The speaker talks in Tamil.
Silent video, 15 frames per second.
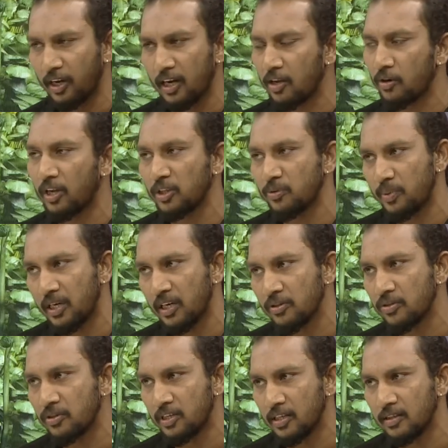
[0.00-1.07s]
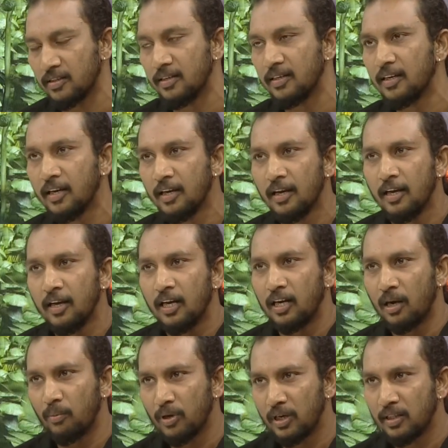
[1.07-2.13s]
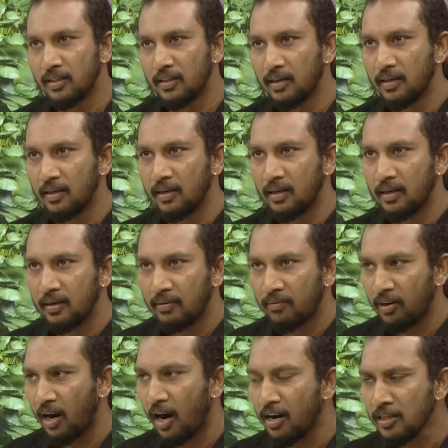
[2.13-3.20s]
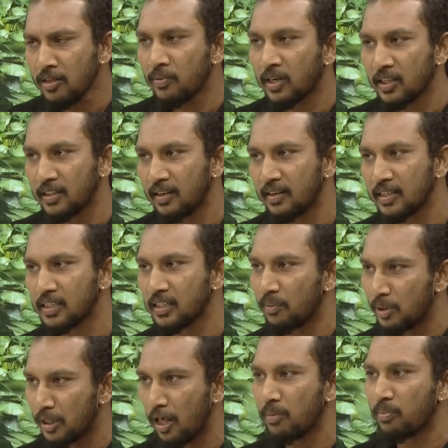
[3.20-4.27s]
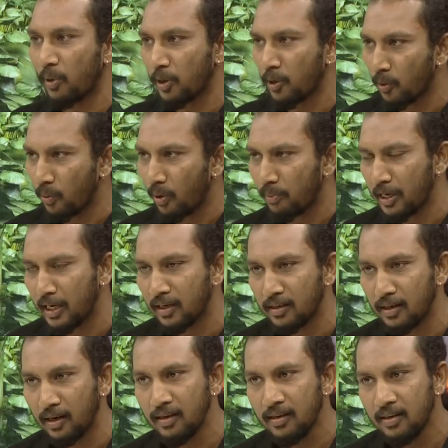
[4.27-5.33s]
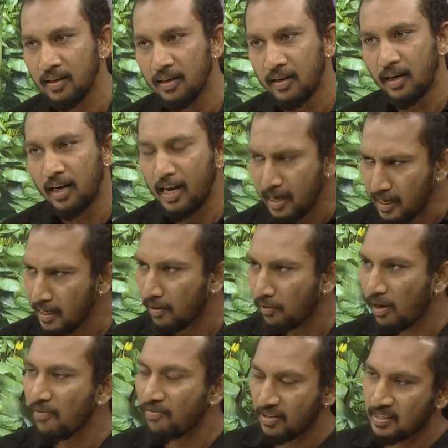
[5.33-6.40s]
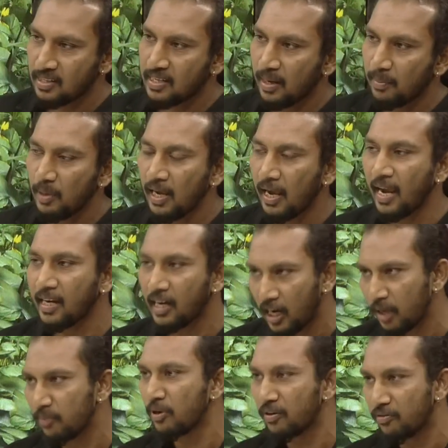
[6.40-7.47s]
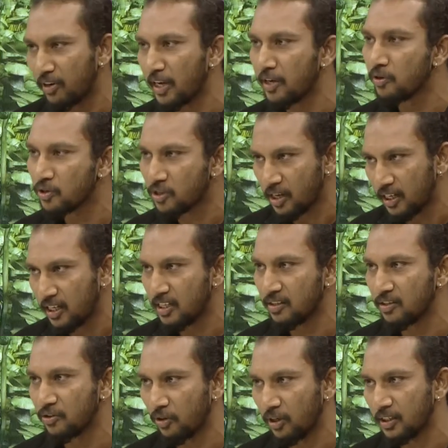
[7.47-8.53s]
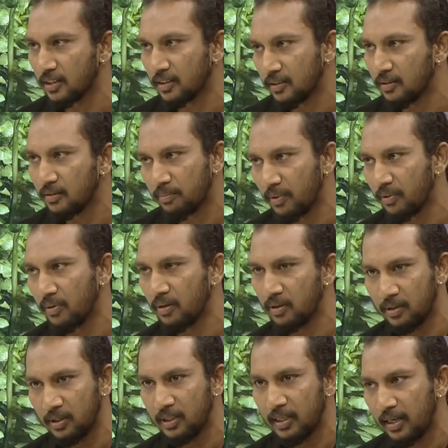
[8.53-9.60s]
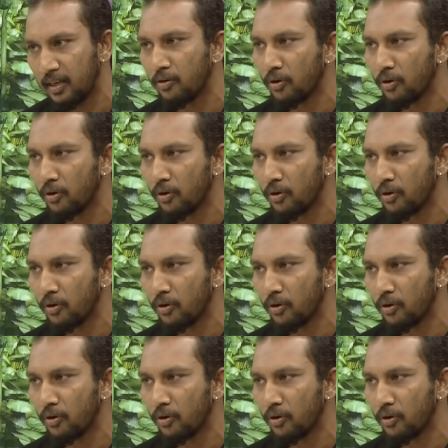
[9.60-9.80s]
எல்லாரோட எக்ஸ்பீரியன்ஸும் சேர்த்து நம்ம இந்த அடுத்து வர ஜென்ரேஷன் நம்ம ஏதாவது பண்ணணும் அப்படிங்கிறதுனால இந்தியாவிலேயே ஃபஸ்ட் டைம் அகாடமி ஆஃப் ரேடியோ ஸ்டடீஸ்னு சொல்லிட்டு என்னோட